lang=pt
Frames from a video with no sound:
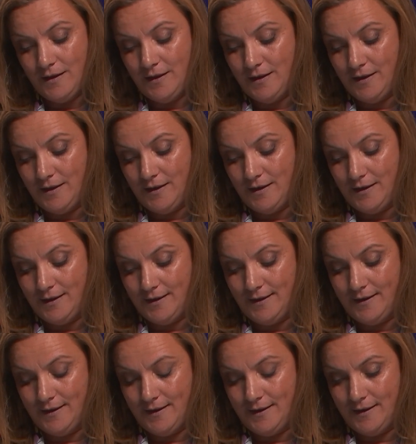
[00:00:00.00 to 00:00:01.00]
uh,
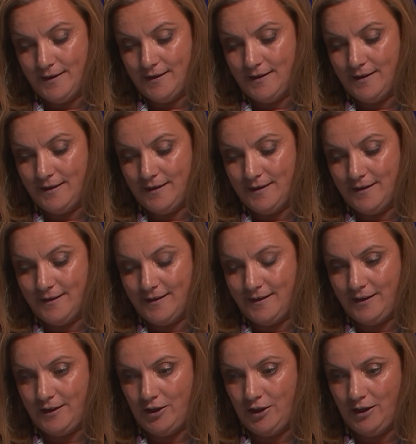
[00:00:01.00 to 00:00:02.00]

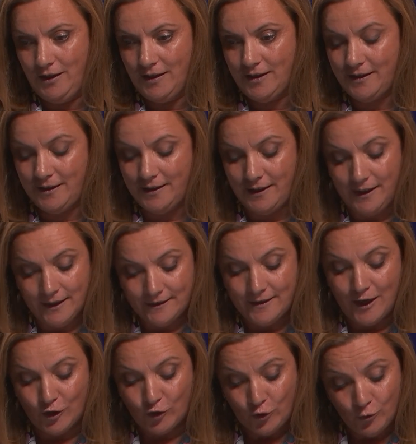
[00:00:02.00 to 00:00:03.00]
queria, queria de
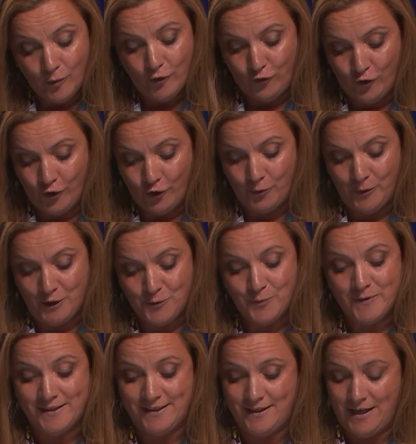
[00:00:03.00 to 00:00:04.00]
alguma forma
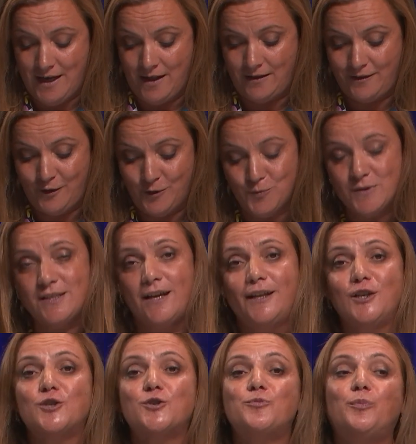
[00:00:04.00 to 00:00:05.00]
especial
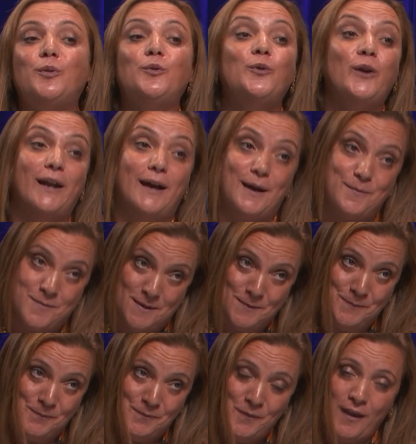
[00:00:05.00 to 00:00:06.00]
começar este
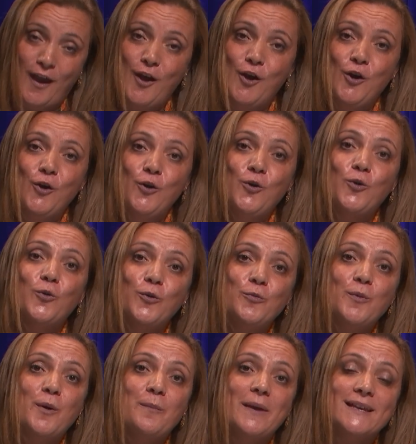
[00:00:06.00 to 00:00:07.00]
programa com
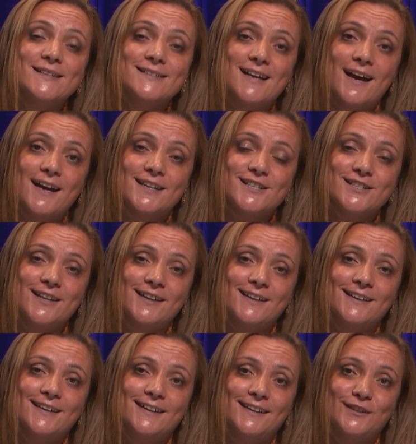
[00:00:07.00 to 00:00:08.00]
uma
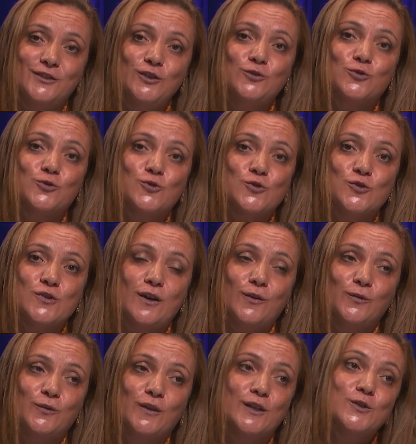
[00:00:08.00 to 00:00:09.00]
mensagem uh, de
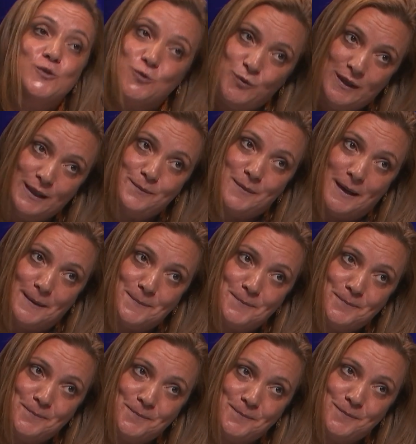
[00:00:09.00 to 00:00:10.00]
introdução da sua irmã.
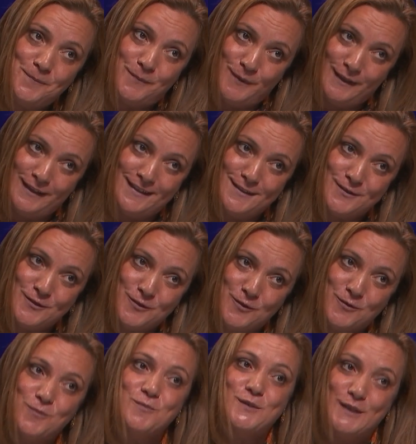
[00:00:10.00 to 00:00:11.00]
Por isso,
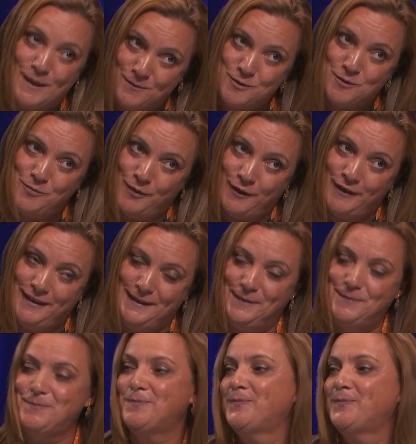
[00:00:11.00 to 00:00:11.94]
comecemos por aqui.